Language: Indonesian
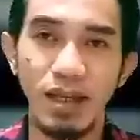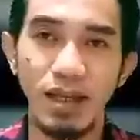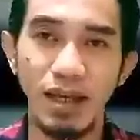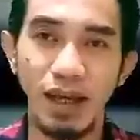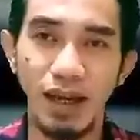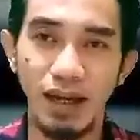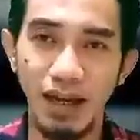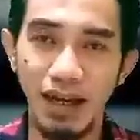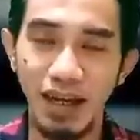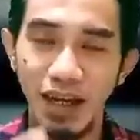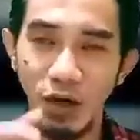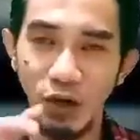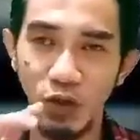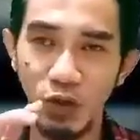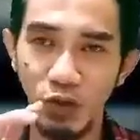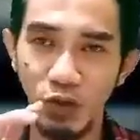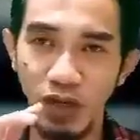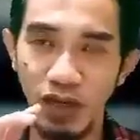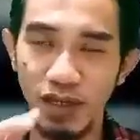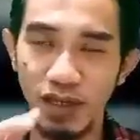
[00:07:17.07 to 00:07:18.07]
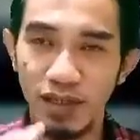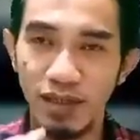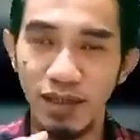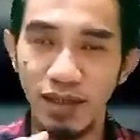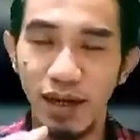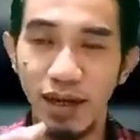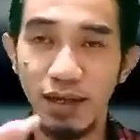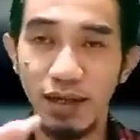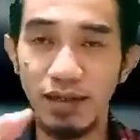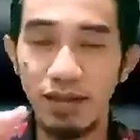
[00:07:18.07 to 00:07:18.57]
Karena kalau sudah
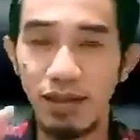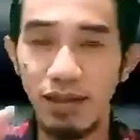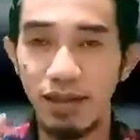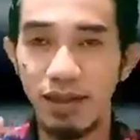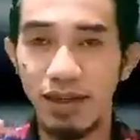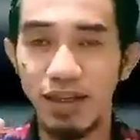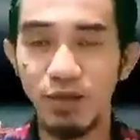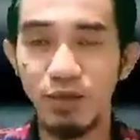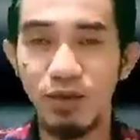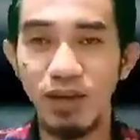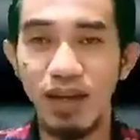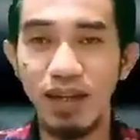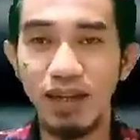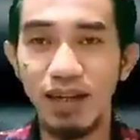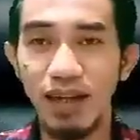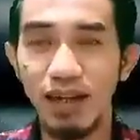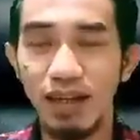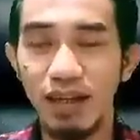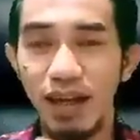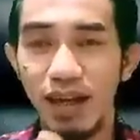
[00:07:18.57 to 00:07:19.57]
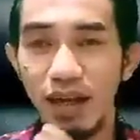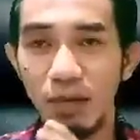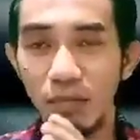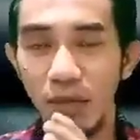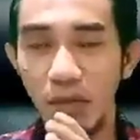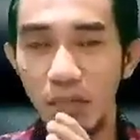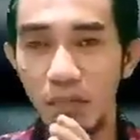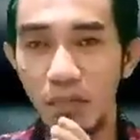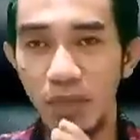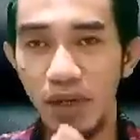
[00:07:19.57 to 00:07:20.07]
stres, sedih itu kan akan
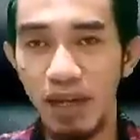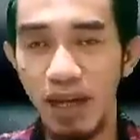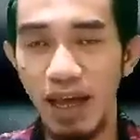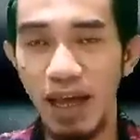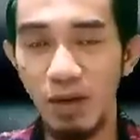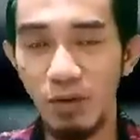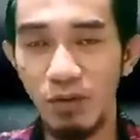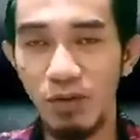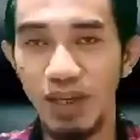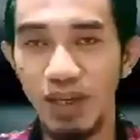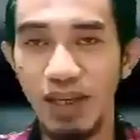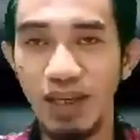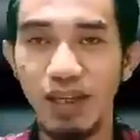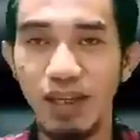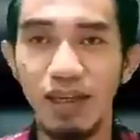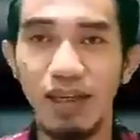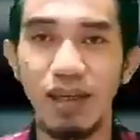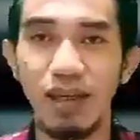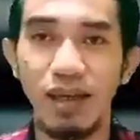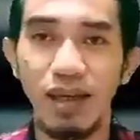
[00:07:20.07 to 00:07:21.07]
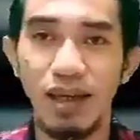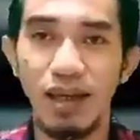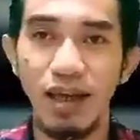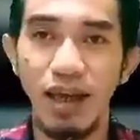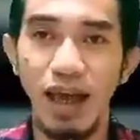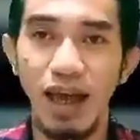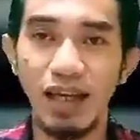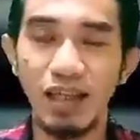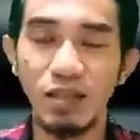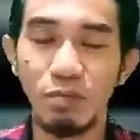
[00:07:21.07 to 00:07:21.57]
mempengaruhi
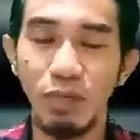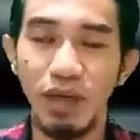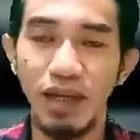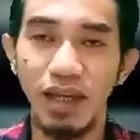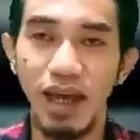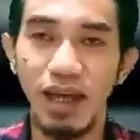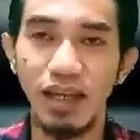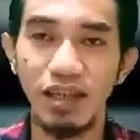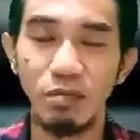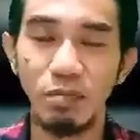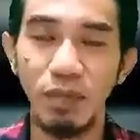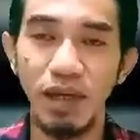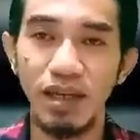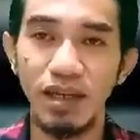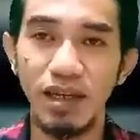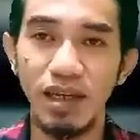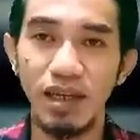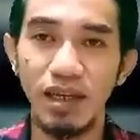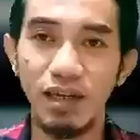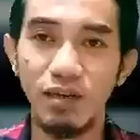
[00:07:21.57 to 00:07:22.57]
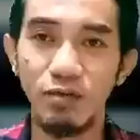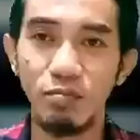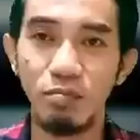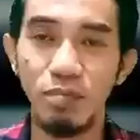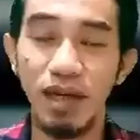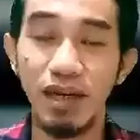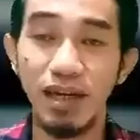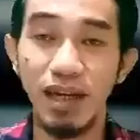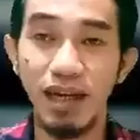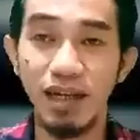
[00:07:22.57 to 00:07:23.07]
aspek-aspek
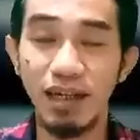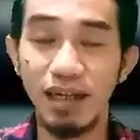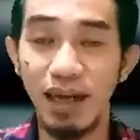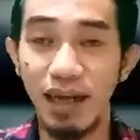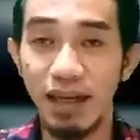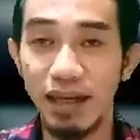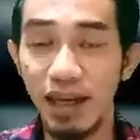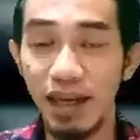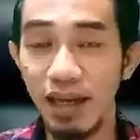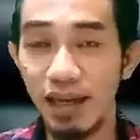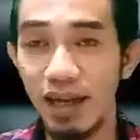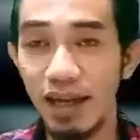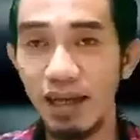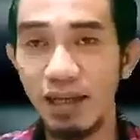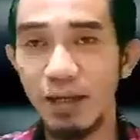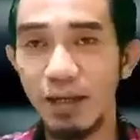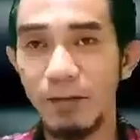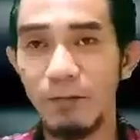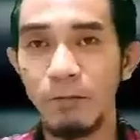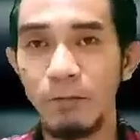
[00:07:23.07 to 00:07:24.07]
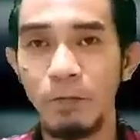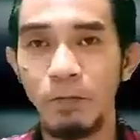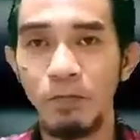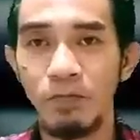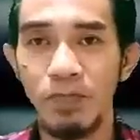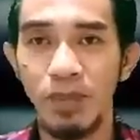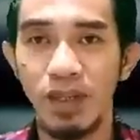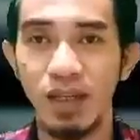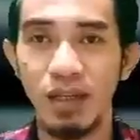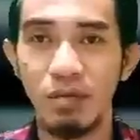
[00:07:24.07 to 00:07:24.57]
kehidupan Anda yang lain.
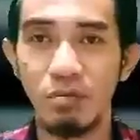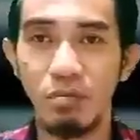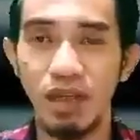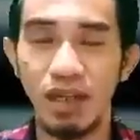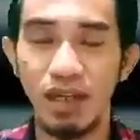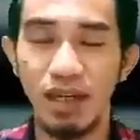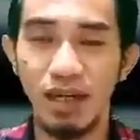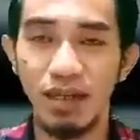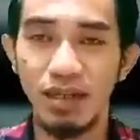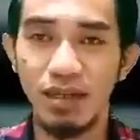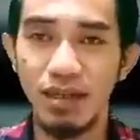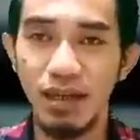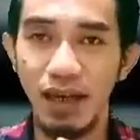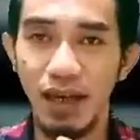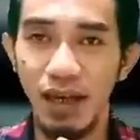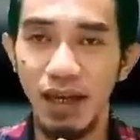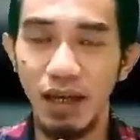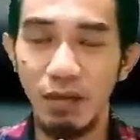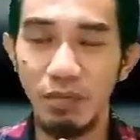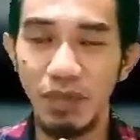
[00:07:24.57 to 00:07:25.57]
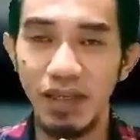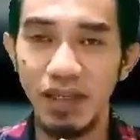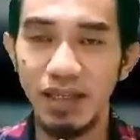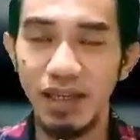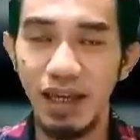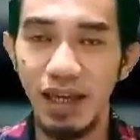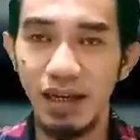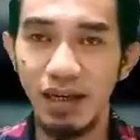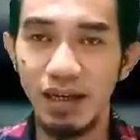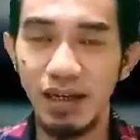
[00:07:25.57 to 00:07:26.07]
Bekerja
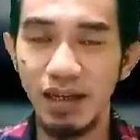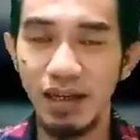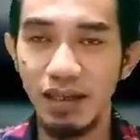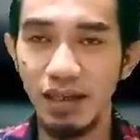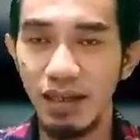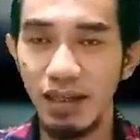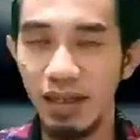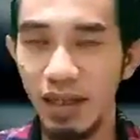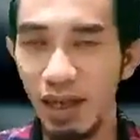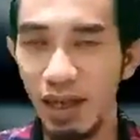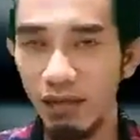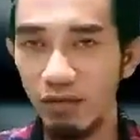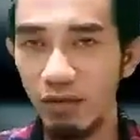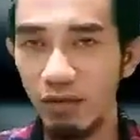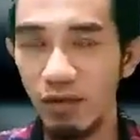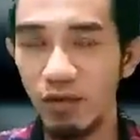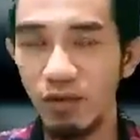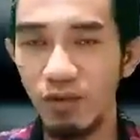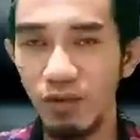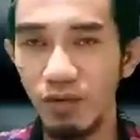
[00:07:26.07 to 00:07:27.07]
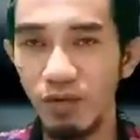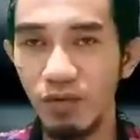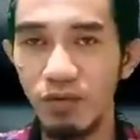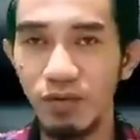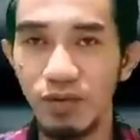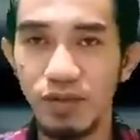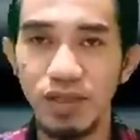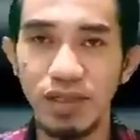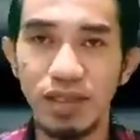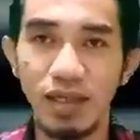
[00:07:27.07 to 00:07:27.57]
menjadi tidak
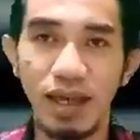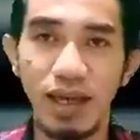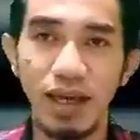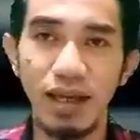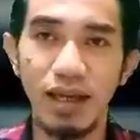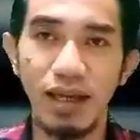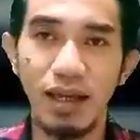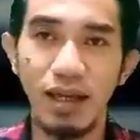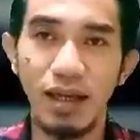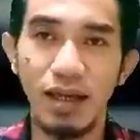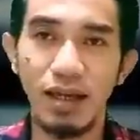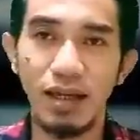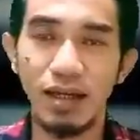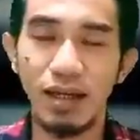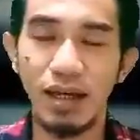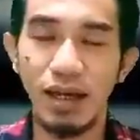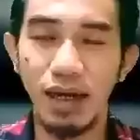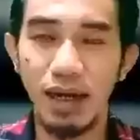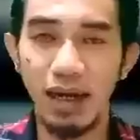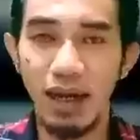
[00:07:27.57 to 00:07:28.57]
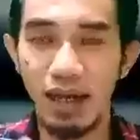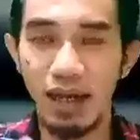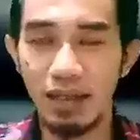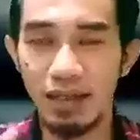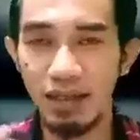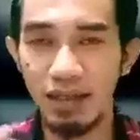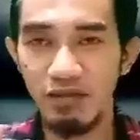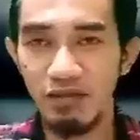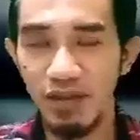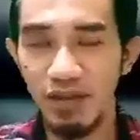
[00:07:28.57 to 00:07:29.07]
fokus ya,
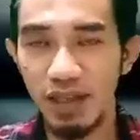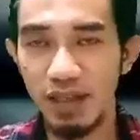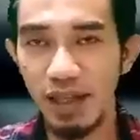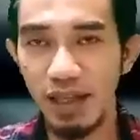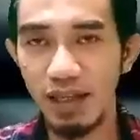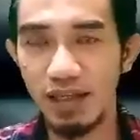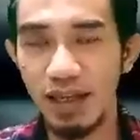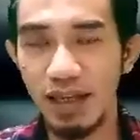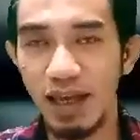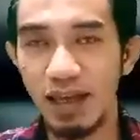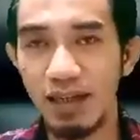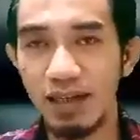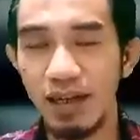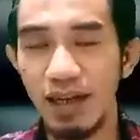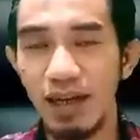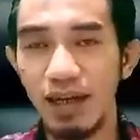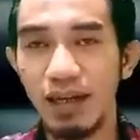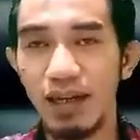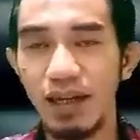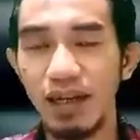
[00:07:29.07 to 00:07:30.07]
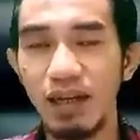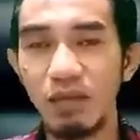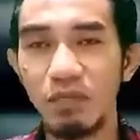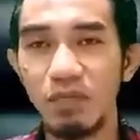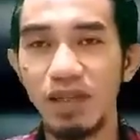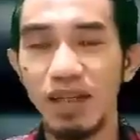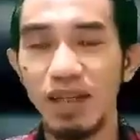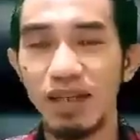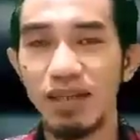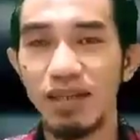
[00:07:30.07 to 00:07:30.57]
kreativitas Anda dalam
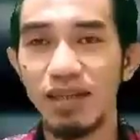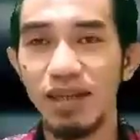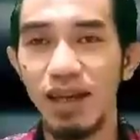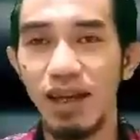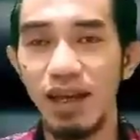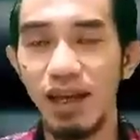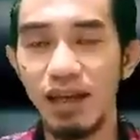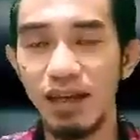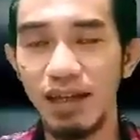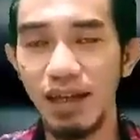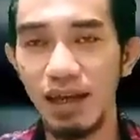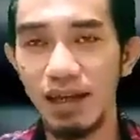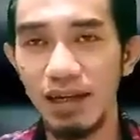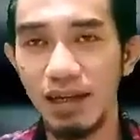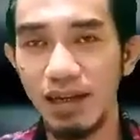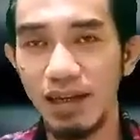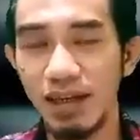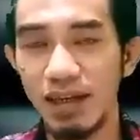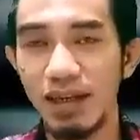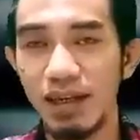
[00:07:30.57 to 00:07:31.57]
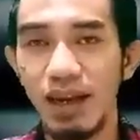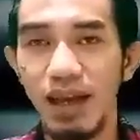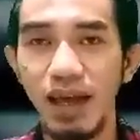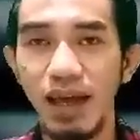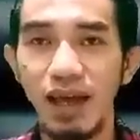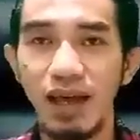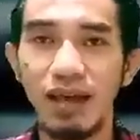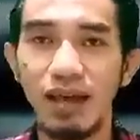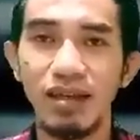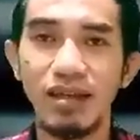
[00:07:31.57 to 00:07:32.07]
kerja akan
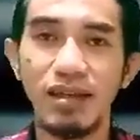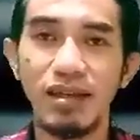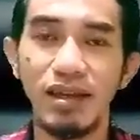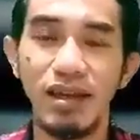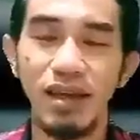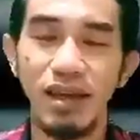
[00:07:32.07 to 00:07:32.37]
hilang,